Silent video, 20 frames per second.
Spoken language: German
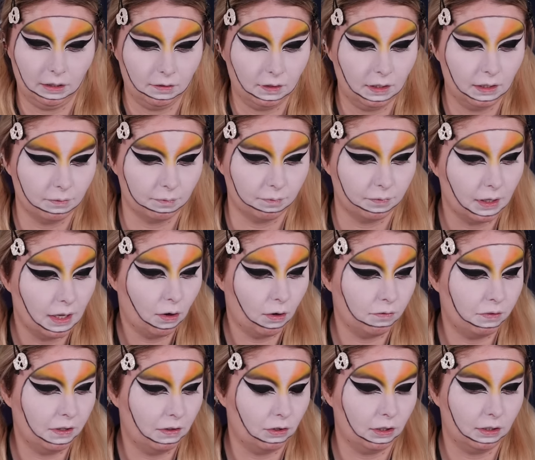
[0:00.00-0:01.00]
das hin.
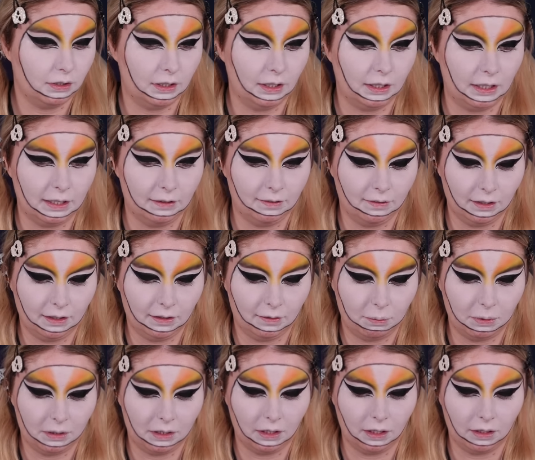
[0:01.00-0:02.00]
Und wie soll ich den Glitzer
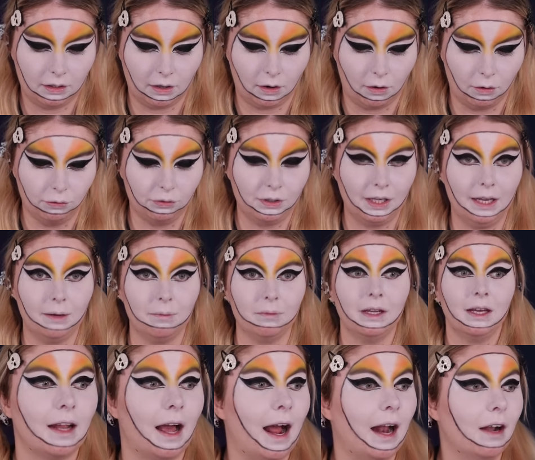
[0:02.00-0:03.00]
jetzt bitte da drauf geben?
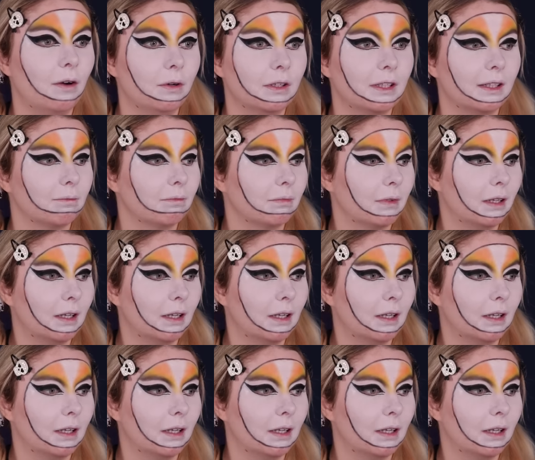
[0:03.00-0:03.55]
Hallo, ich...